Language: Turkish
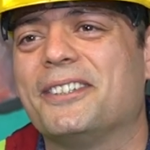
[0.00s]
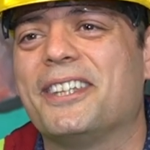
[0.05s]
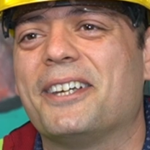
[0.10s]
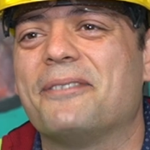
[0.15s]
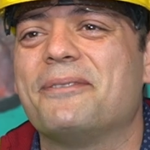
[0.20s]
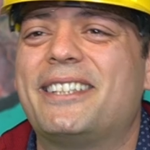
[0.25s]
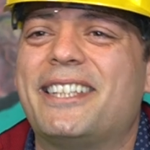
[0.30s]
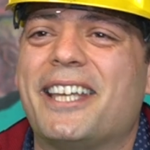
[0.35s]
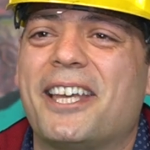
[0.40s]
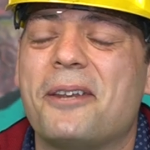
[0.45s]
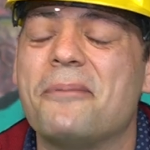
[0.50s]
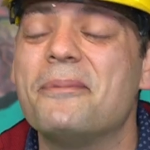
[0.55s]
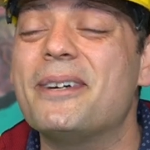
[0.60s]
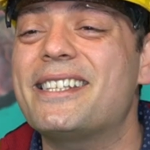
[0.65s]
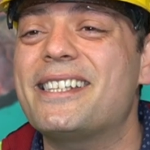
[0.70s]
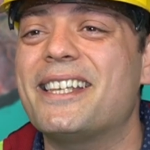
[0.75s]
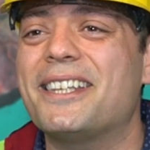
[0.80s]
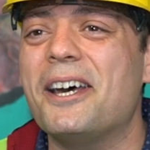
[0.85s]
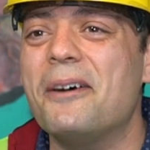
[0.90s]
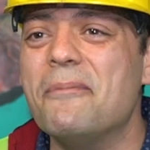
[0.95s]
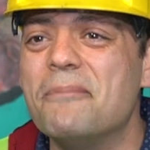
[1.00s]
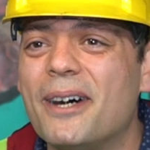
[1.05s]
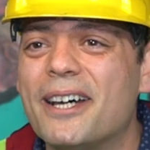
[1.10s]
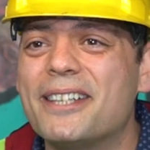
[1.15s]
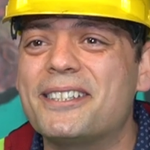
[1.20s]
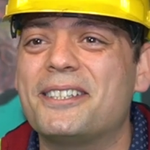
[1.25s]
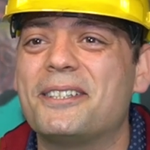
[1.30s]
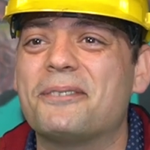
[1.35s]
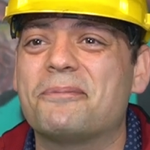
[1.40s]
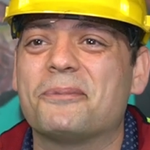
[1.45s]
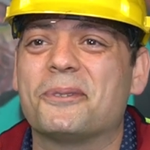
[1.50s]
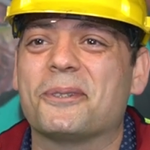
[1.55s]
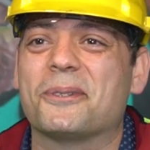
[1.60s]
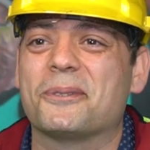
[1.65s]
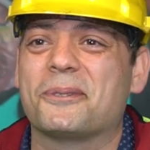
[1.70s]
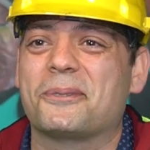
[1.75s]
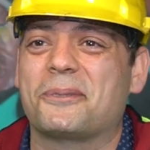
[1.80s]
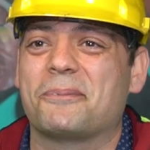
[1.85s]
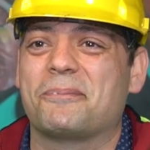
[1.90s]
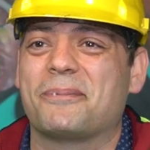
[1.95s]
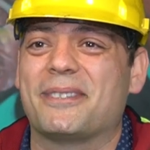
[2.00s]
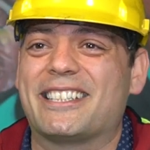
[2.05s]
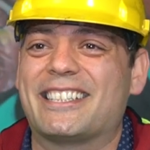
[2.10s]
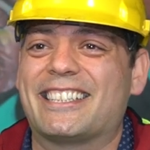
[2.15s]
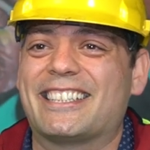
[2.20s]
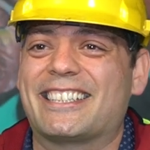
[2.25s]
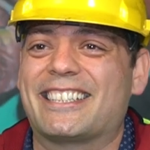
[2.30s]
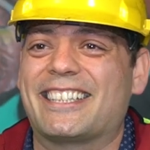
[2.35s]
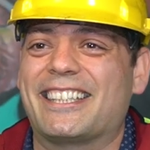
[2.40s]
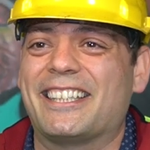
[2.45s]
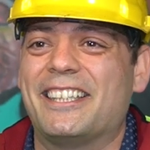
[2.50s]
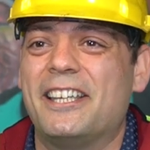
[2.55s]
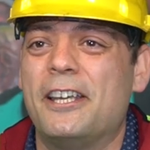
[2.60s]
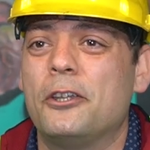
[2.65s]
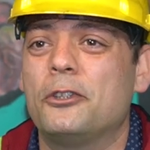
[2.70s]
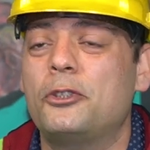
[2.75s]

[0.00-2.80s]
olan bir tane masadan bahsetmiyoruz şüphesiz ki.